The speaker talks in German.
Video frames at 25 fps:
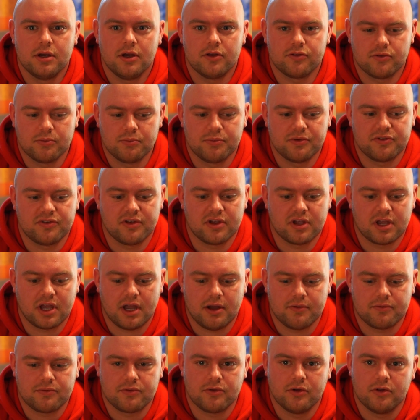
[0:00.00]
Also ein bisschen
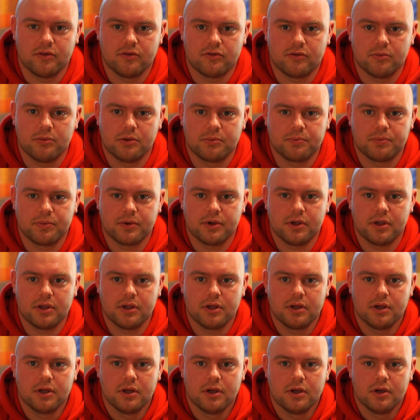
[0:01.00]
Kraft sollten sie mitbringen.
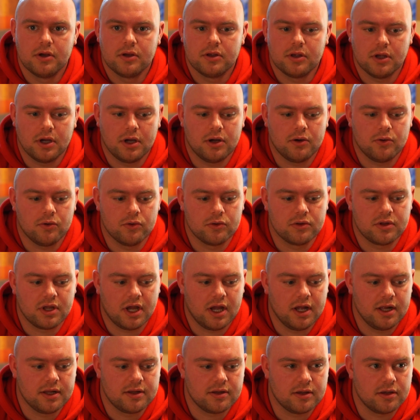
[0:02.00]
Ja, und
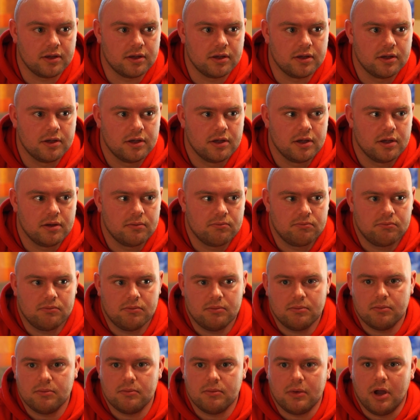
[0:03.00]
halt äh,
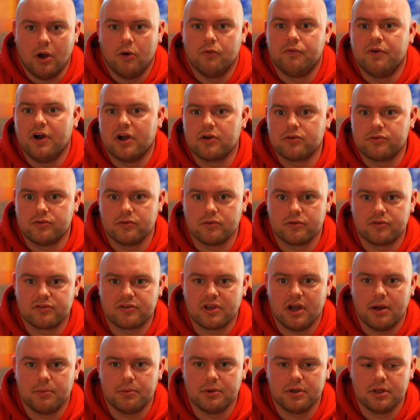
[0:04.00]

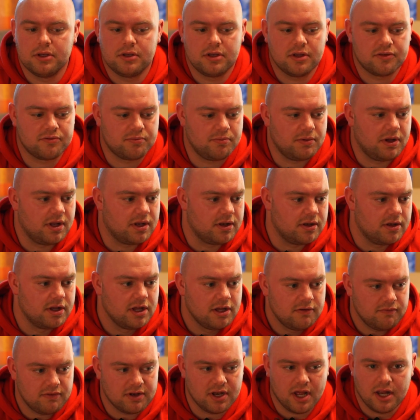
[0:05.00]
Auffangsungsgabe. Nicht, dass man,
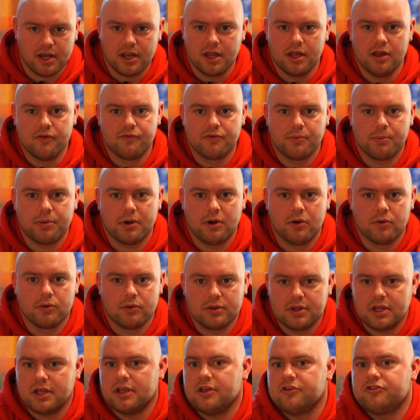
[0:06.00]
wenn einer Hilfe braucht
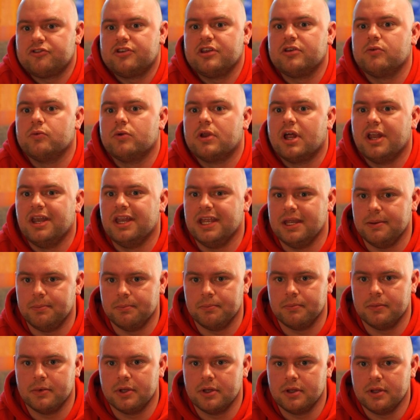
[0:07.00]
und er steht nur
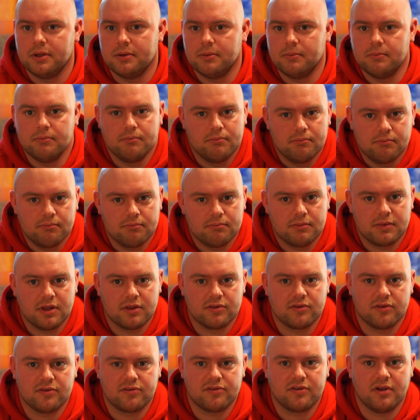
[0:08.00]
daneben.
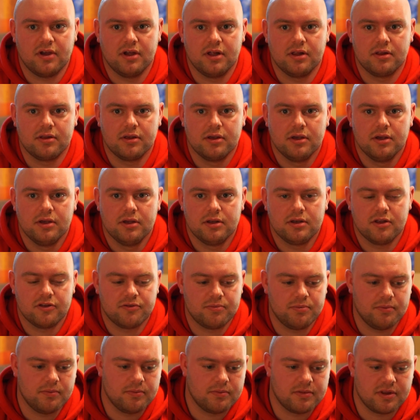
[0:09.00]
Das ist halt,
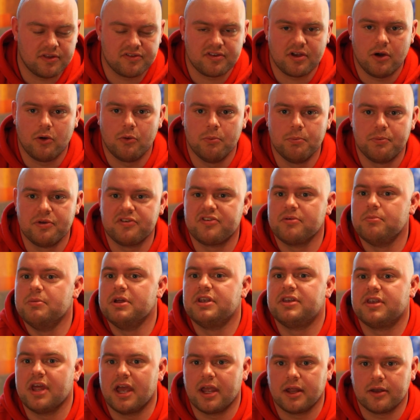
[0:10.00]
dass, dass er auch ein bisschen
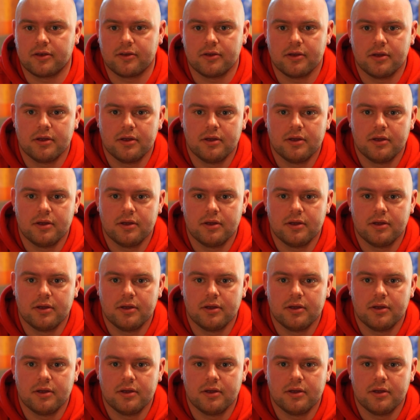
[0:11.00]
mitdenkt